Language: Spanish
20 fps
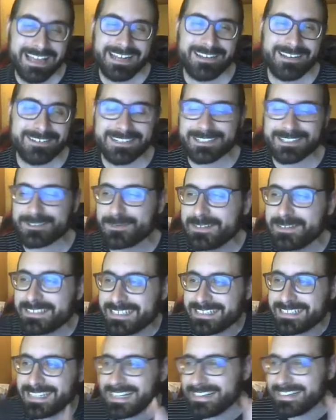Los que
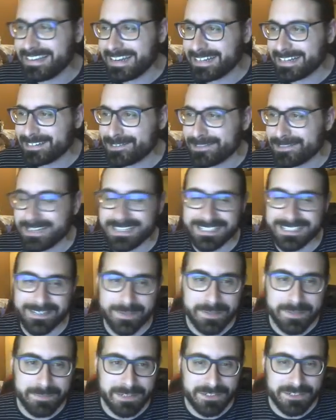estuvisteis en el directo ya
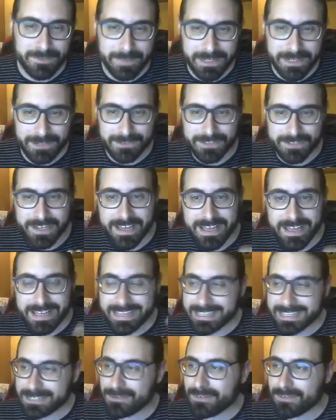sabéis más o menos
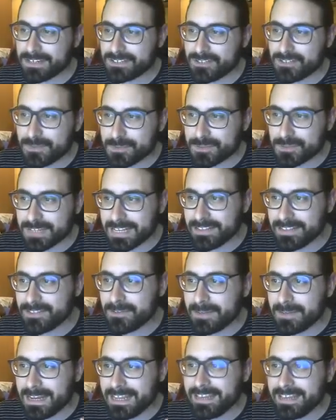qué es lo que estoy
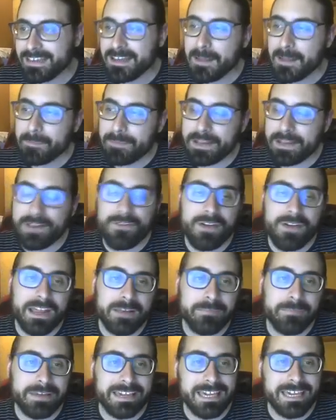buscando, ¿vale? Pero
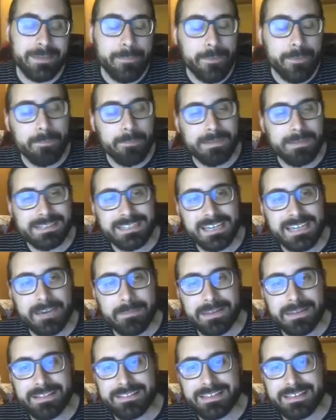en mi equipo
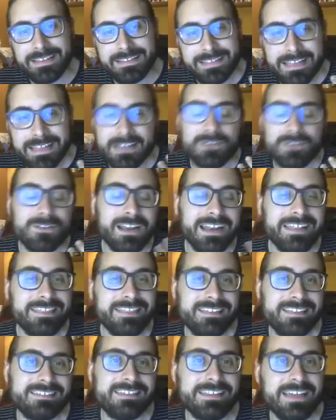básicamente tengo la
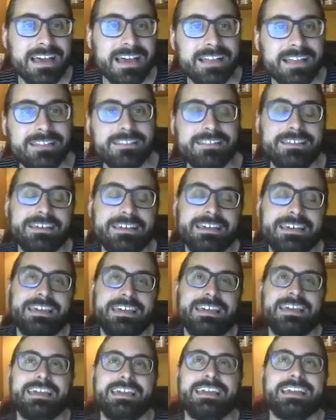necesidad
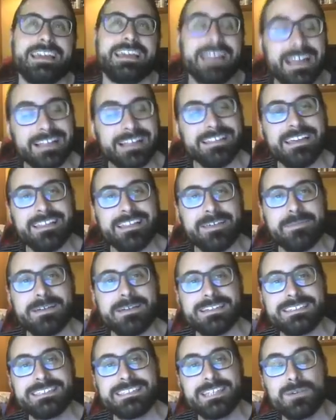eh, grande
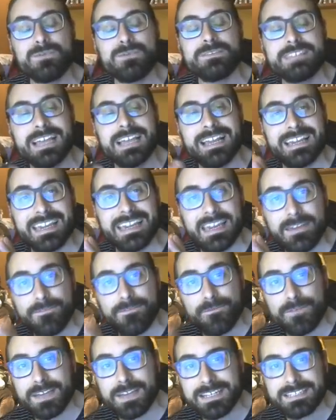además de un tanque
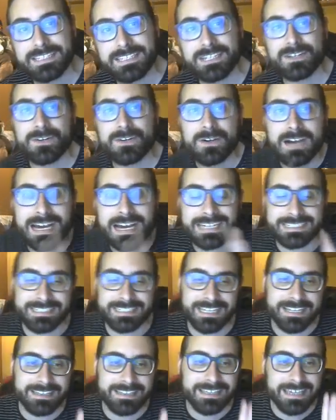físico a
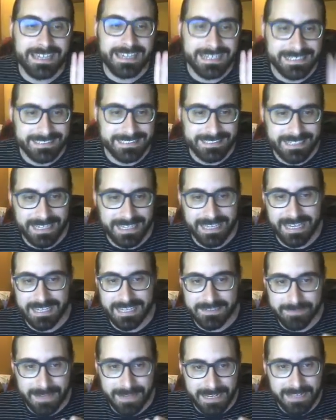7
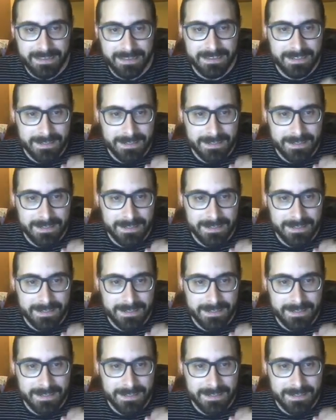estrellas, ¿vale?